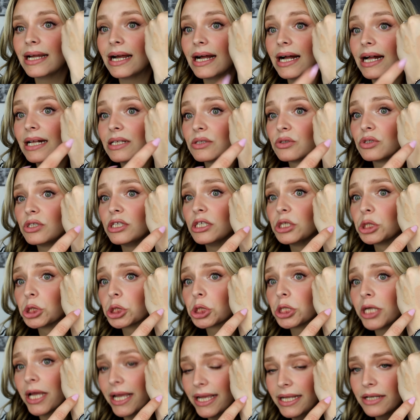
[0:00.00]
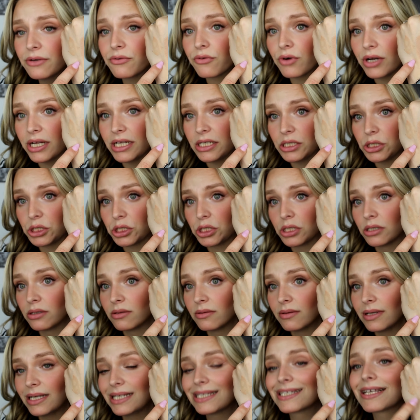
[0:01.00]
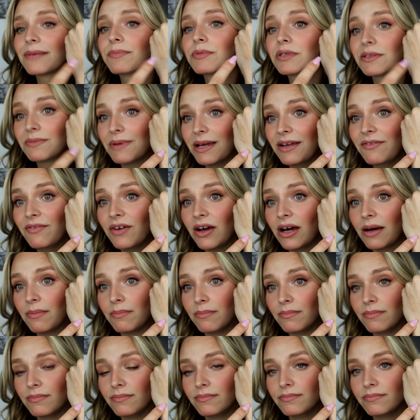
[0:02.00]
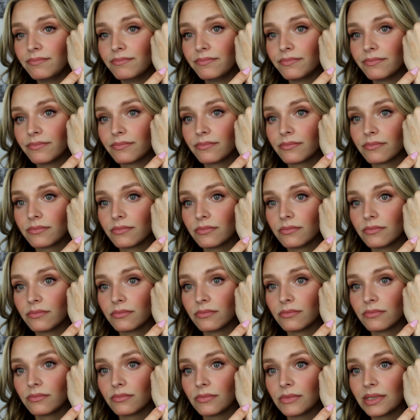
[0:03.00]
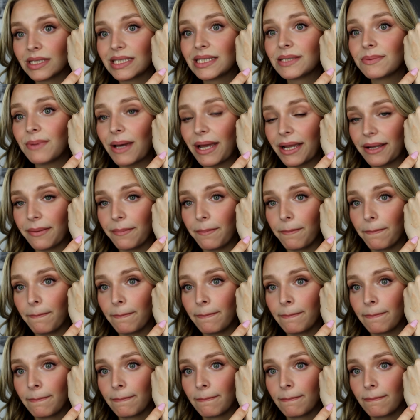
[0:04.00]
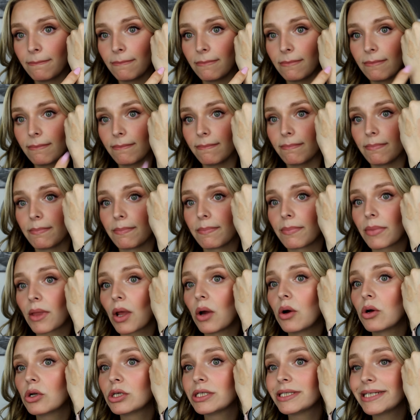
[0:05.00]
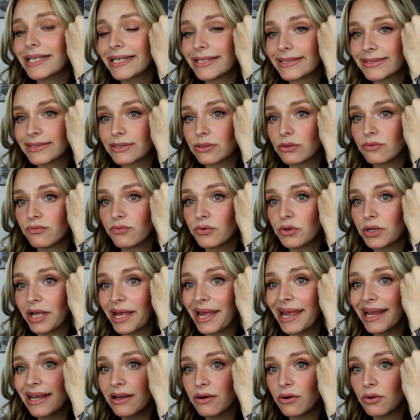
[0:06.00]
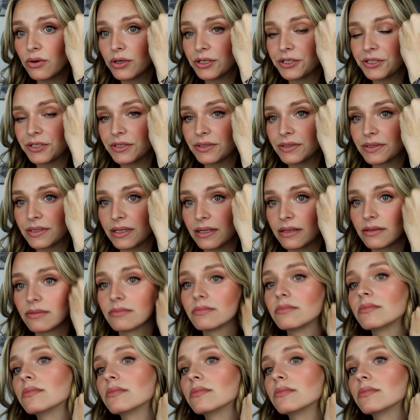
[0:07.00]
also die Shade Range, es gibt zwei Farben. Zwei. Und das soll für die helle Häutchen sein.